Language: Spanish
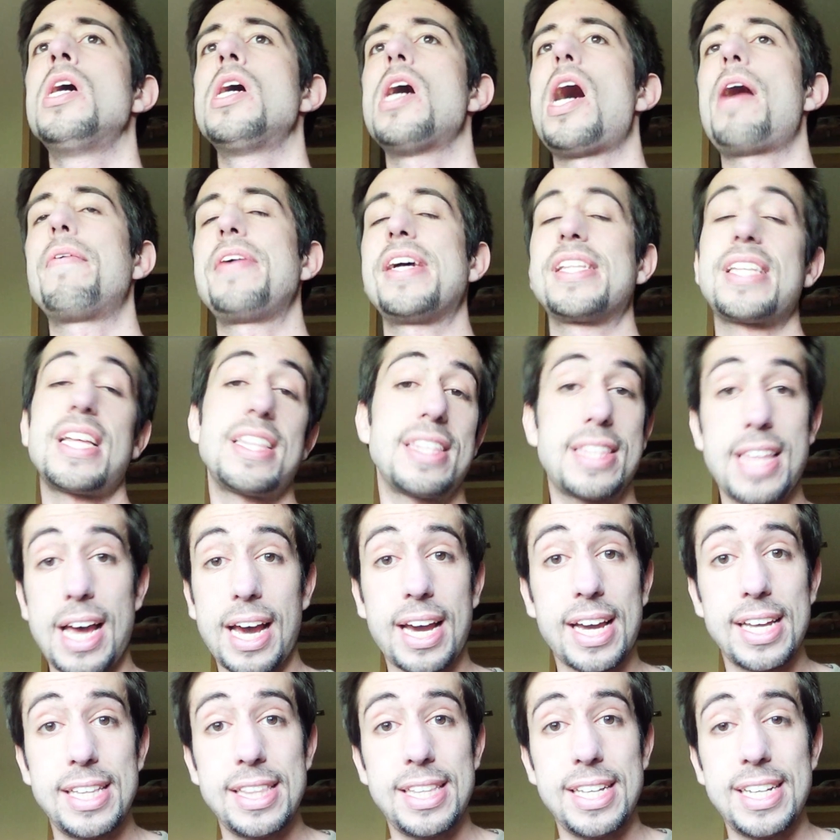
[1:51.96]
Había
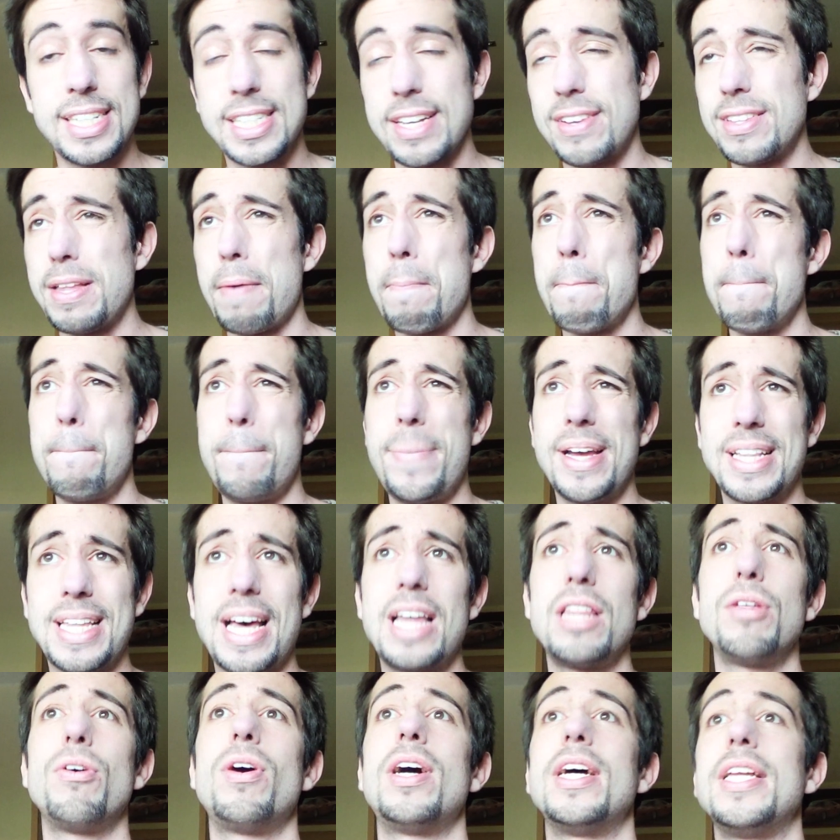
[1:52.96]
tanta gente y estaba tan
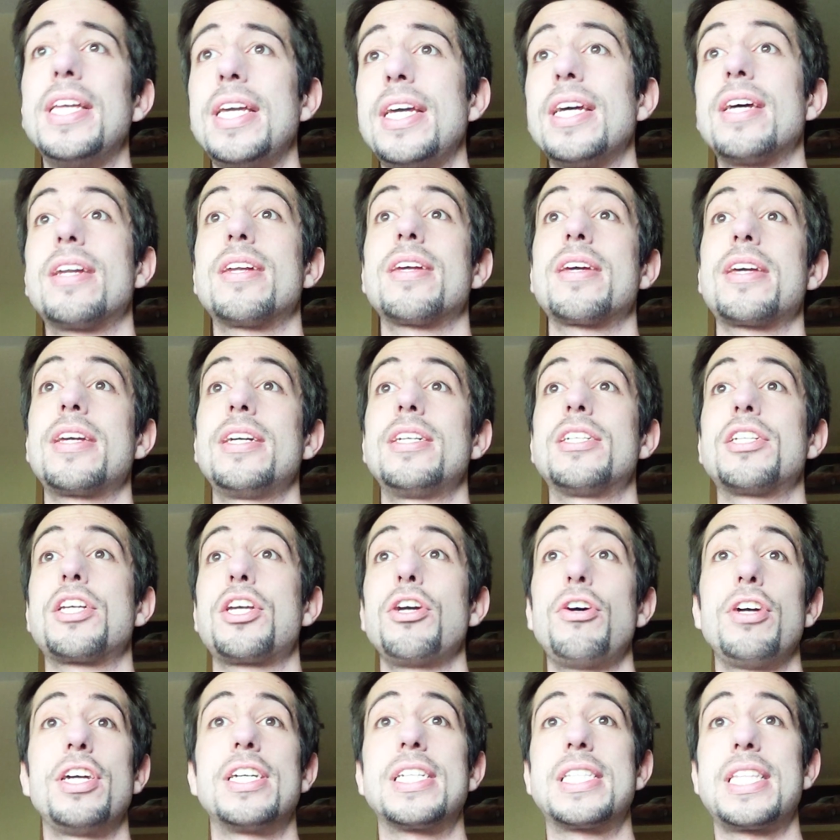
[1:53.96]
petado ayer que es
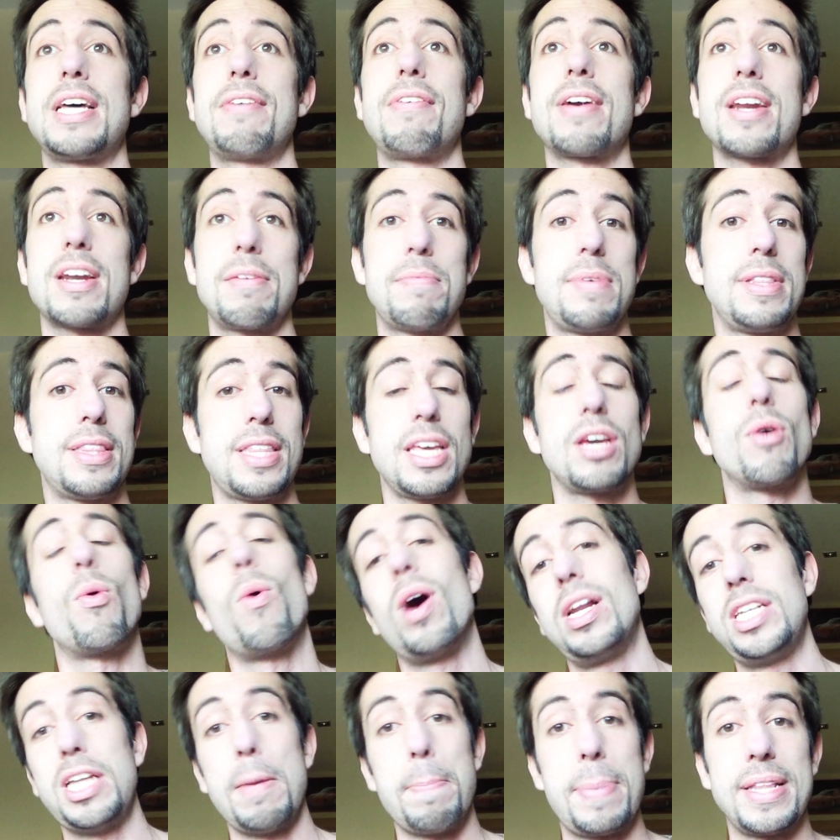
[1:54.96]
que hoy estaba realmente
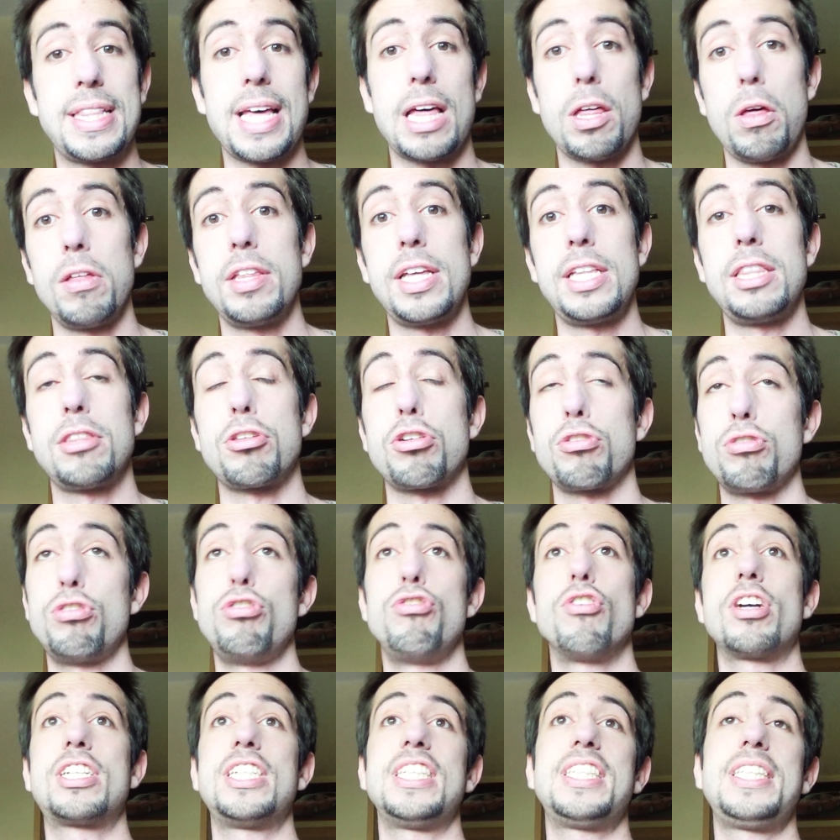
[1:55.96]
igual de petado dentro.
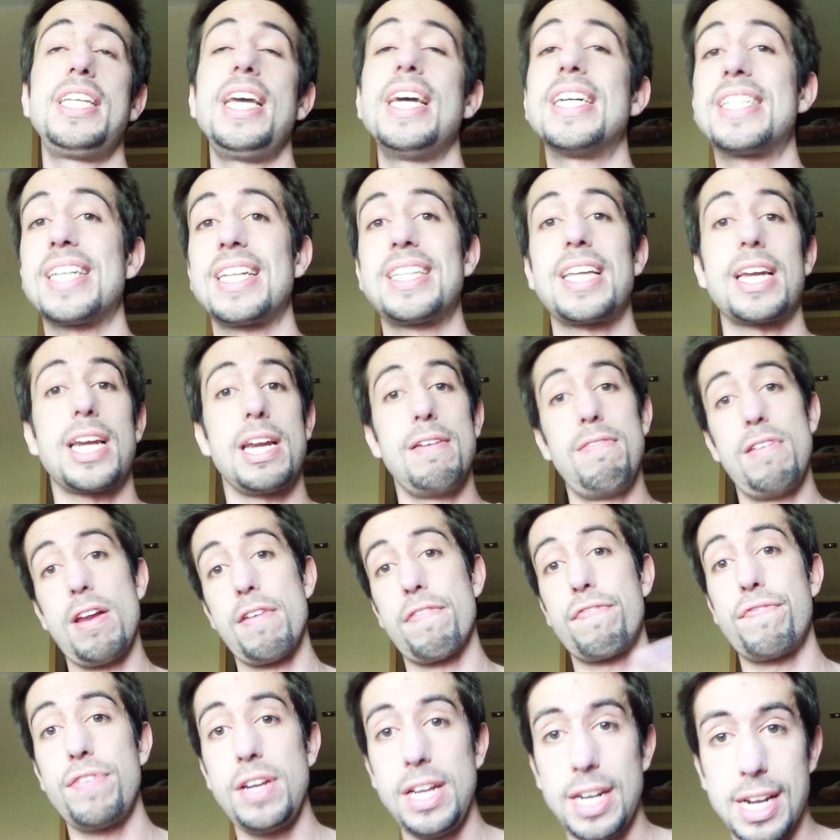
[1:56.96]
No existía esa
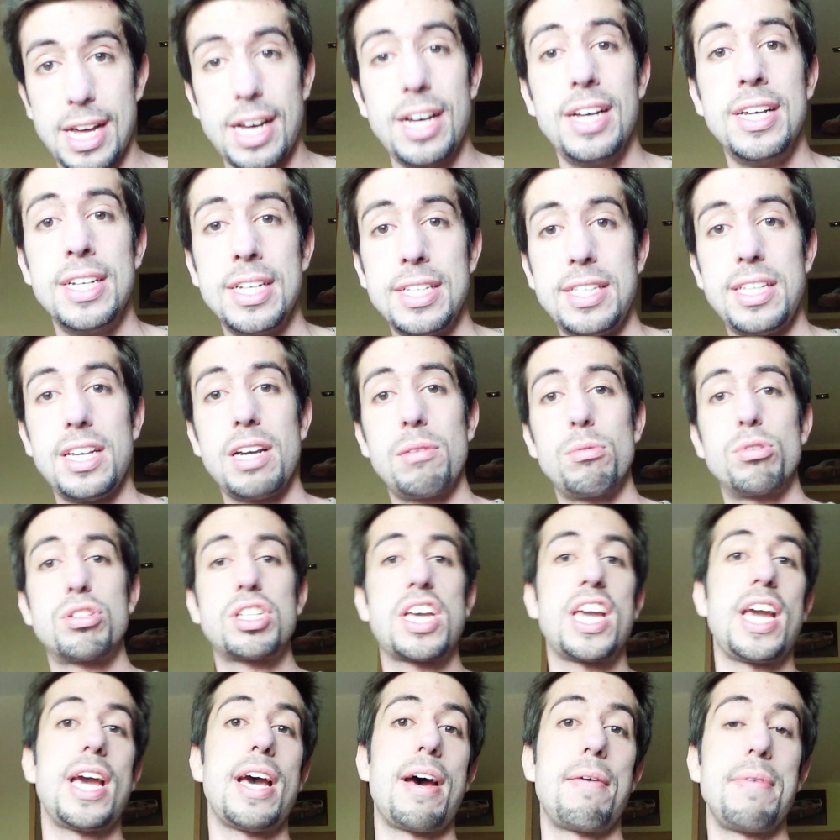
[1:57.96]
terrible fila,
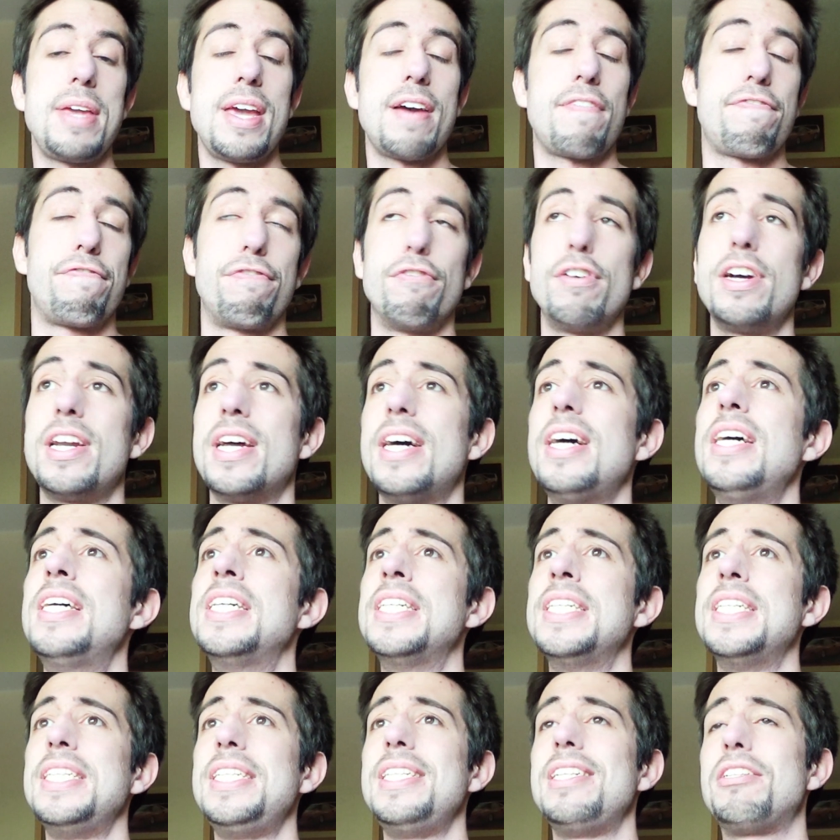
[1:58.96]
digamos que había fuera,
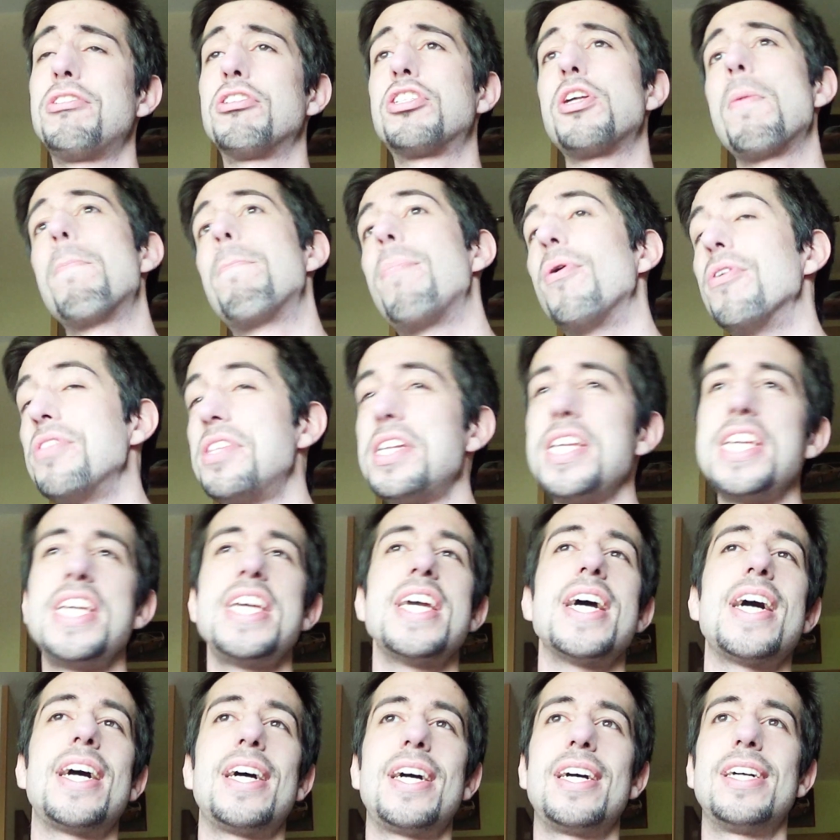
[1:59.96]
y de hecho se
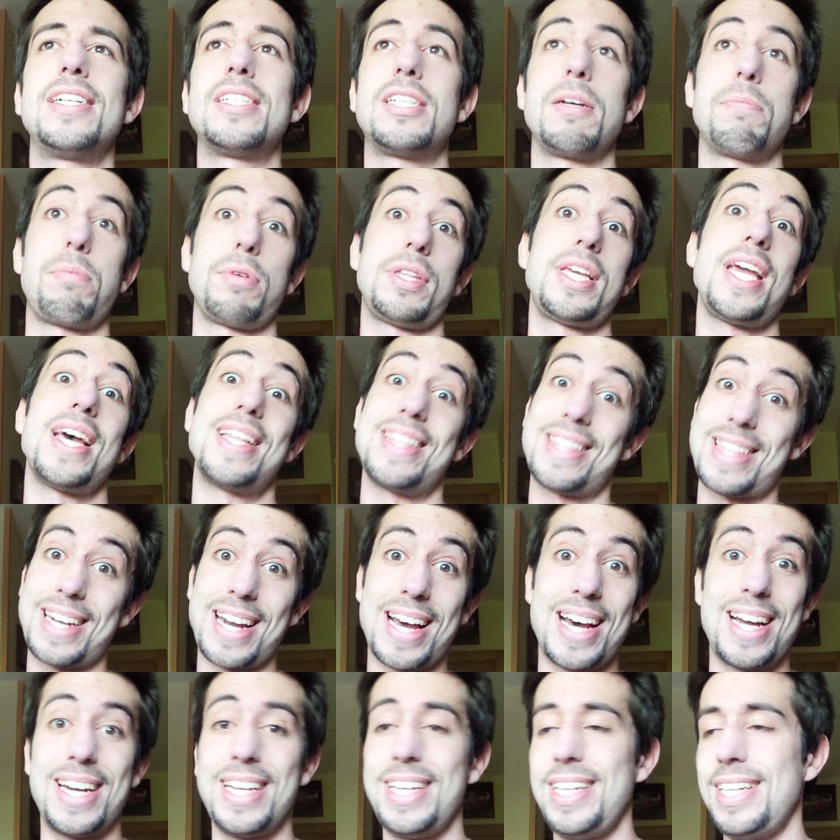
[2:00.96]
podría, se podía
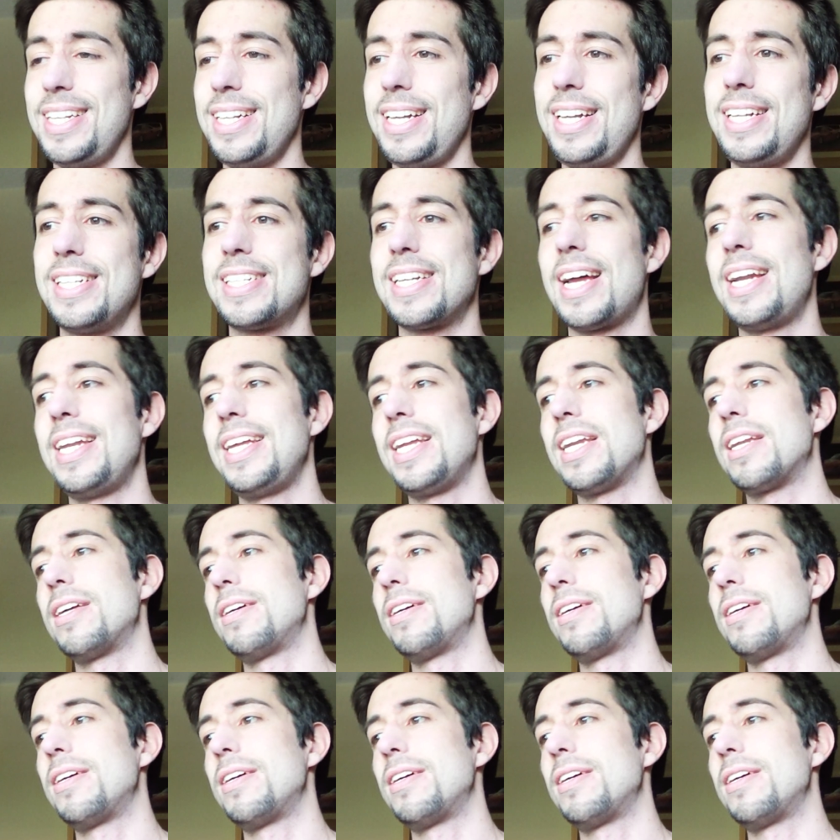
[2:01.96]
entrar y, salir